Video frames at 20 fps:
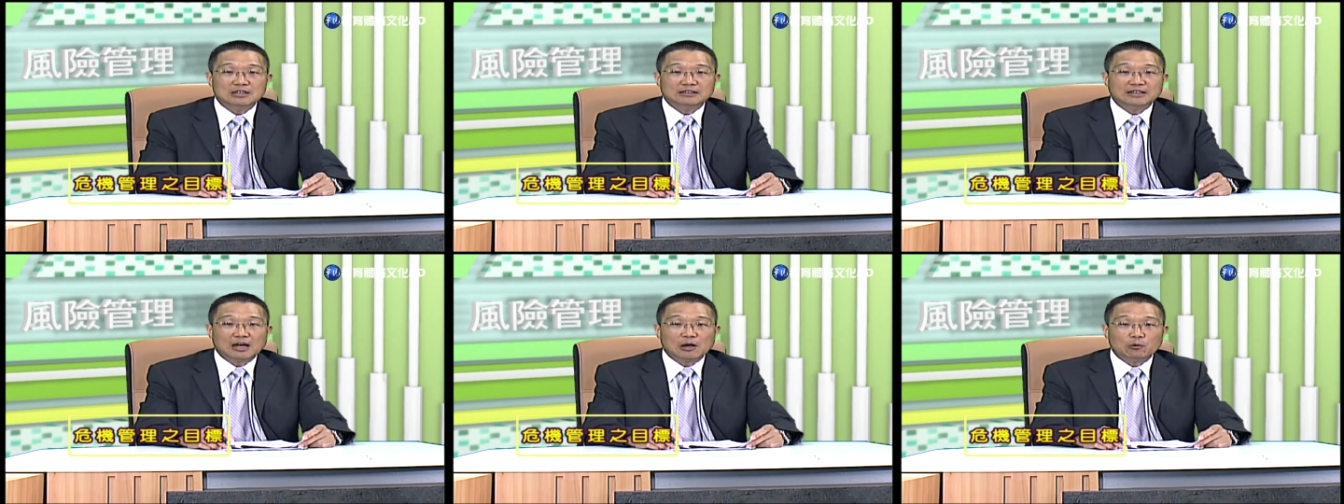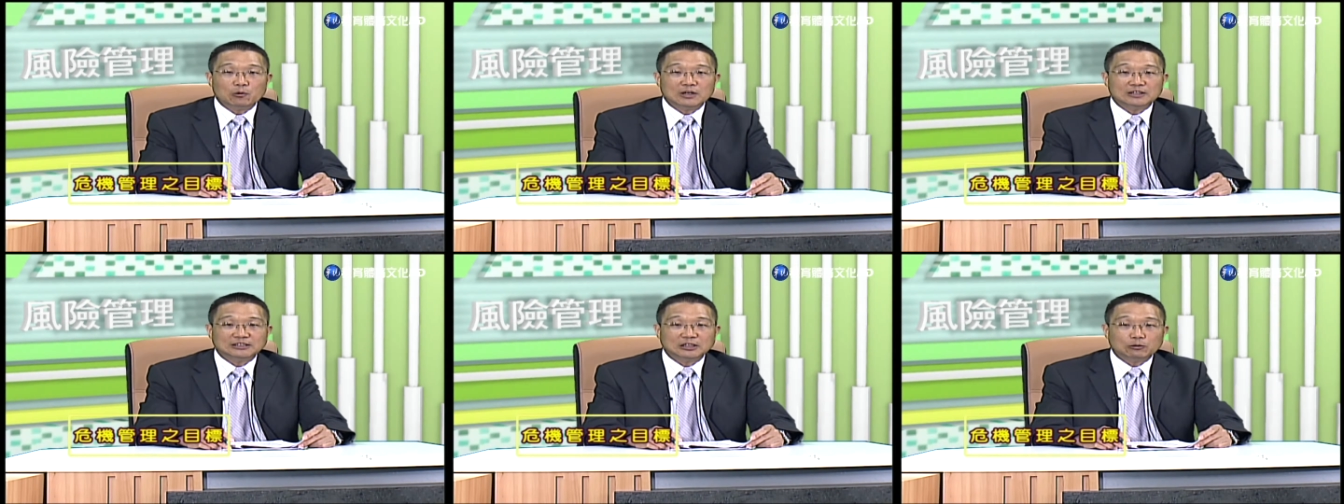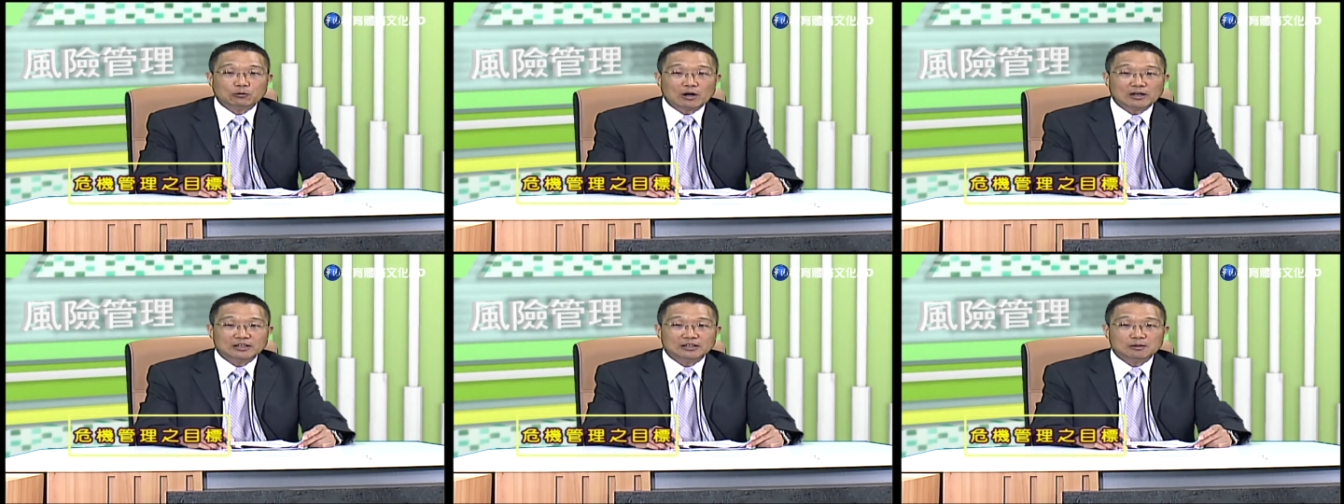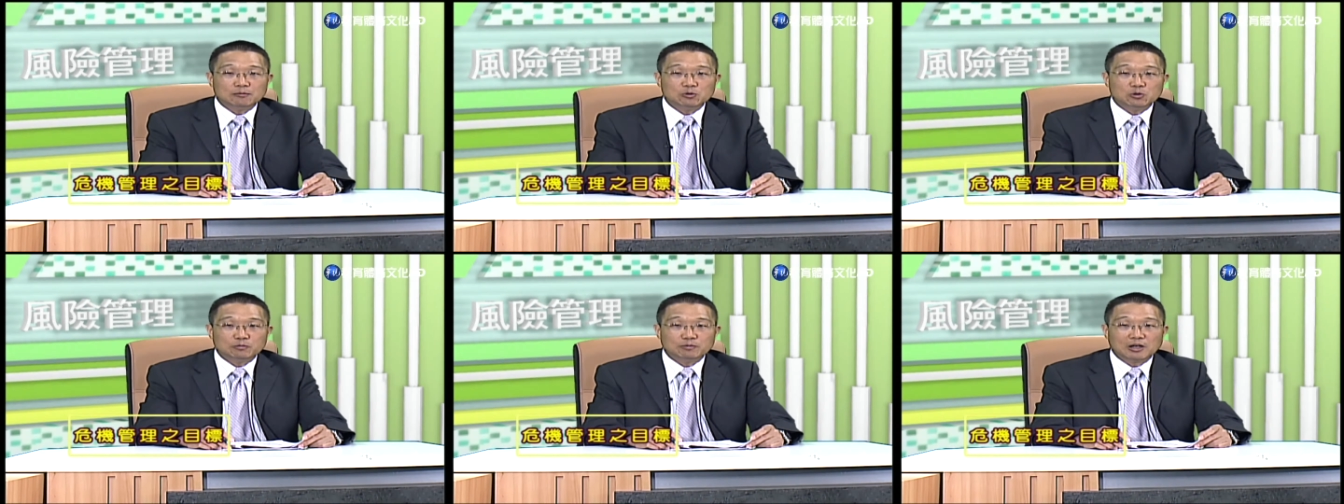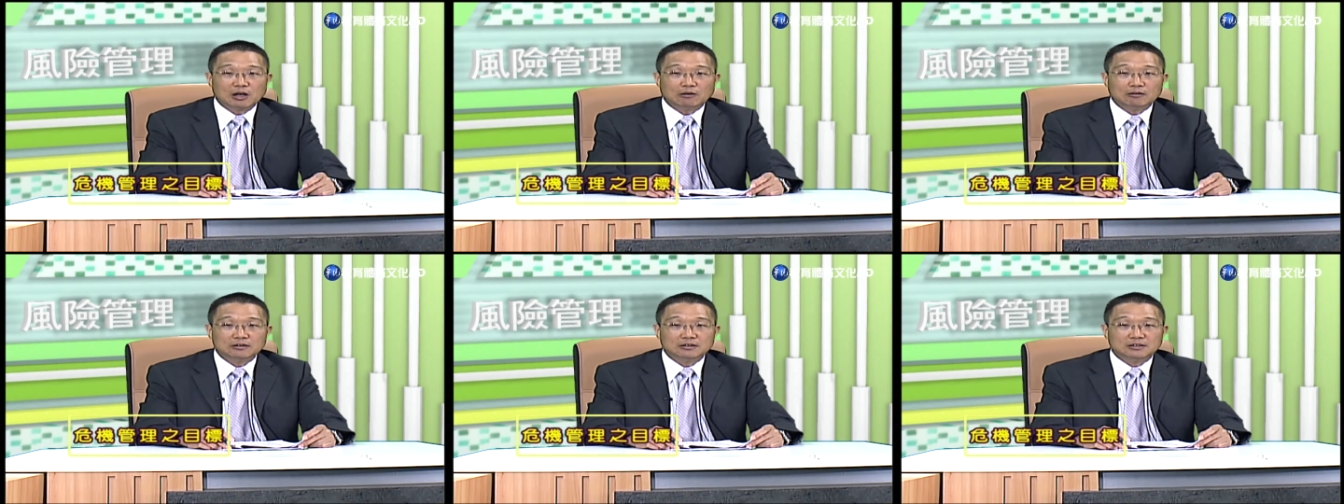那危机管理的目
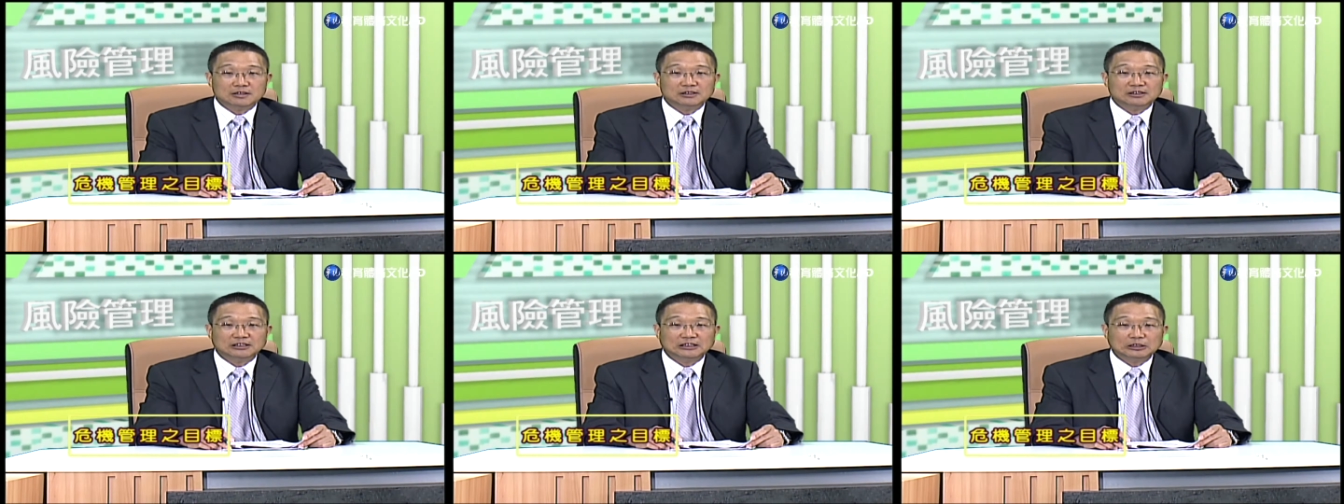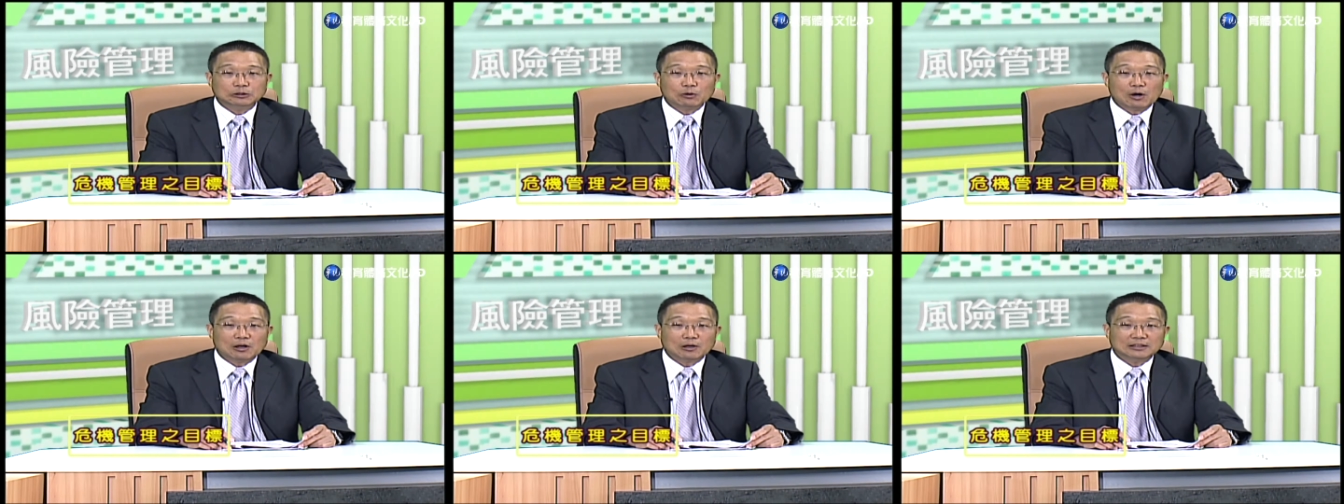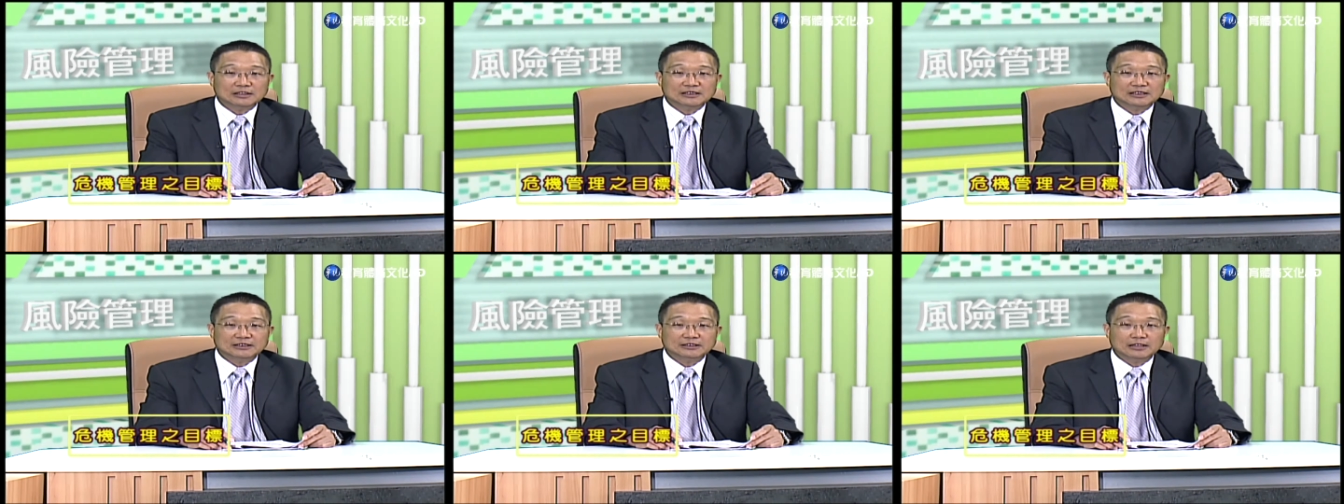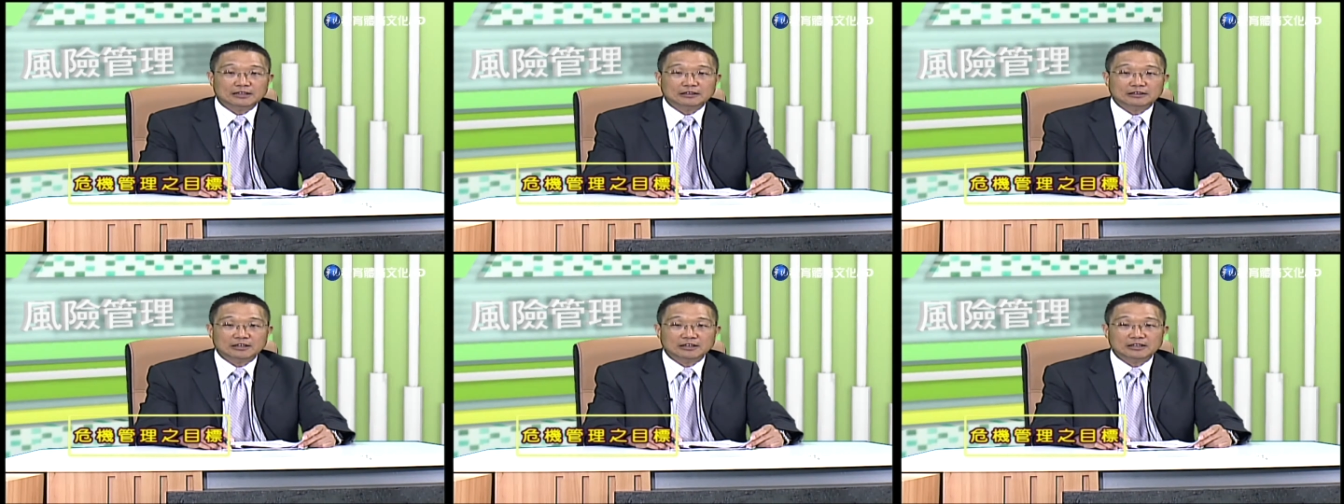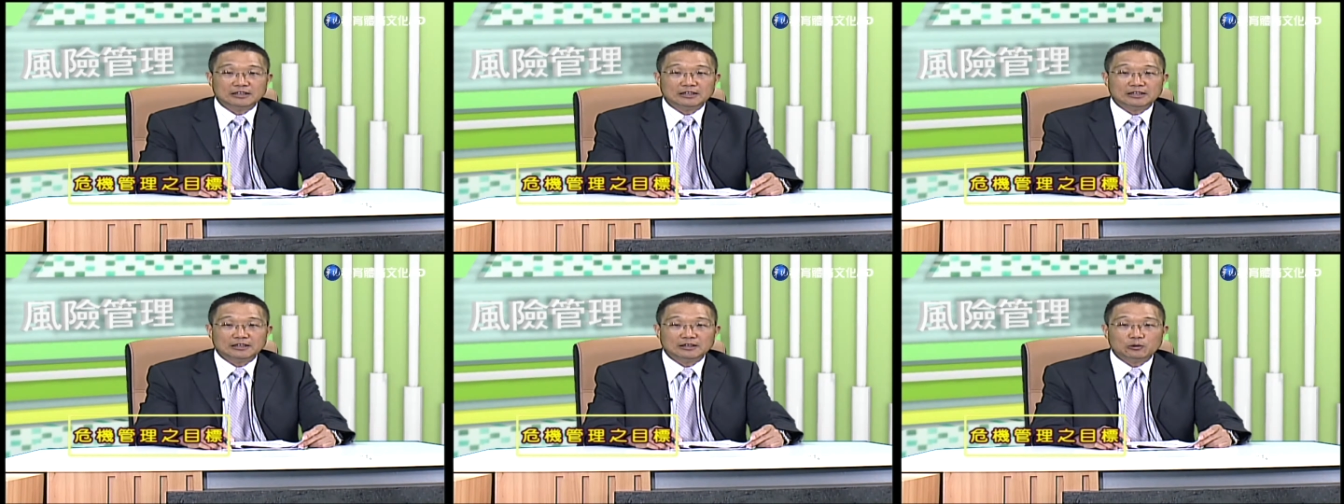标则希望企业得
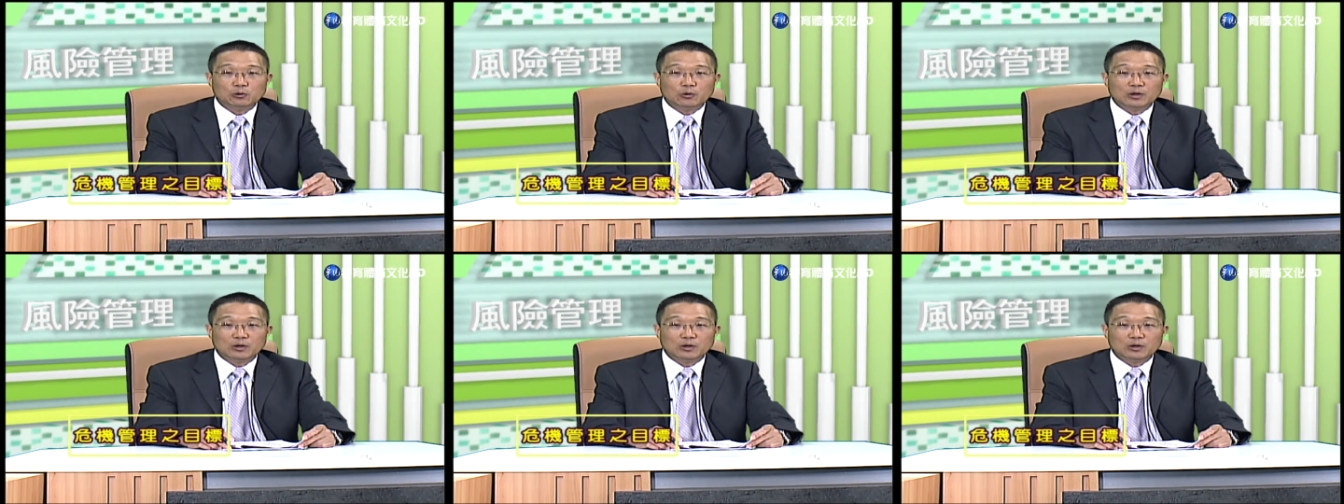以